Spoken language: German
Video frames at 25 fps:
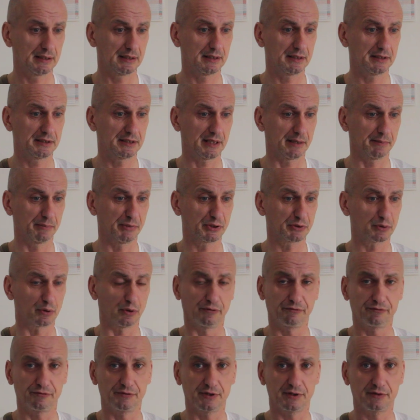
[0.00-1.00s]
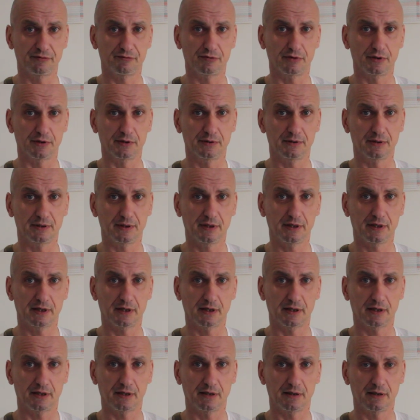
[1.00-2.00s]
der Betroffenen von
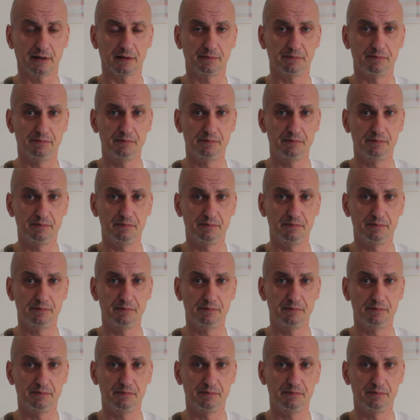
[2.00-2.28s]
äh,